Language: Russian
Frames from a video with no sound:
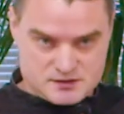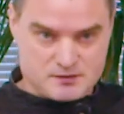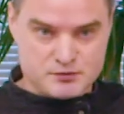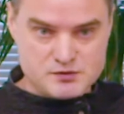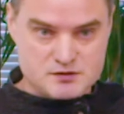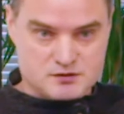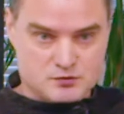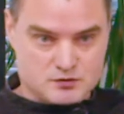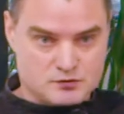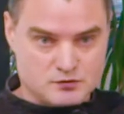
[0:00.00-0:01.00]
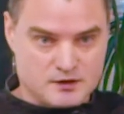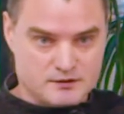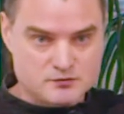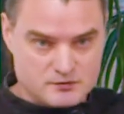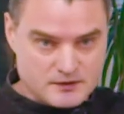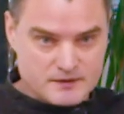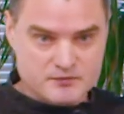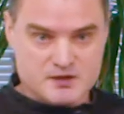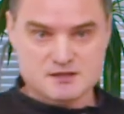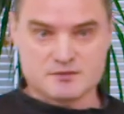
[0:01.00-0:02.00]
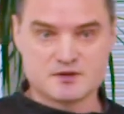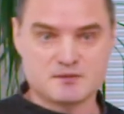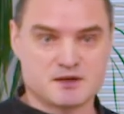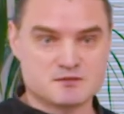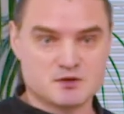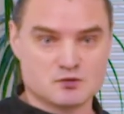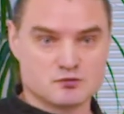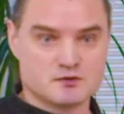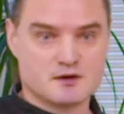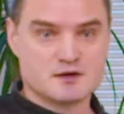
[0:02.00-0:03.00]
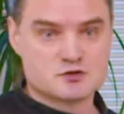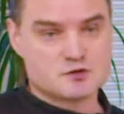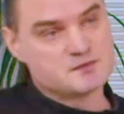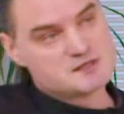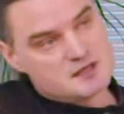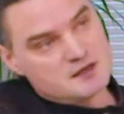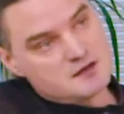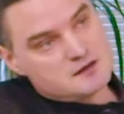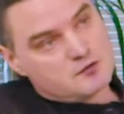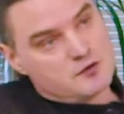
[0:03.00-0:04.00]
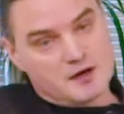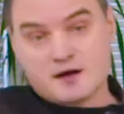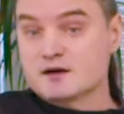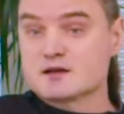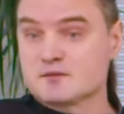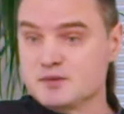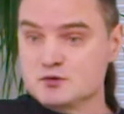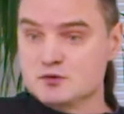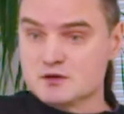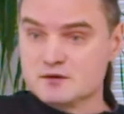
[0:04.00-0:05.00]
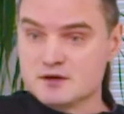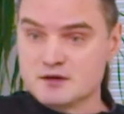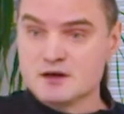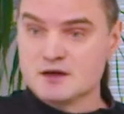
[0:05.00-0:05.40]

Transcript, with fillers: Тебя пустят кто-то туда, ну, хотя бы на 5 минут чтобы ты стоял такой, охранник подходит, говорит,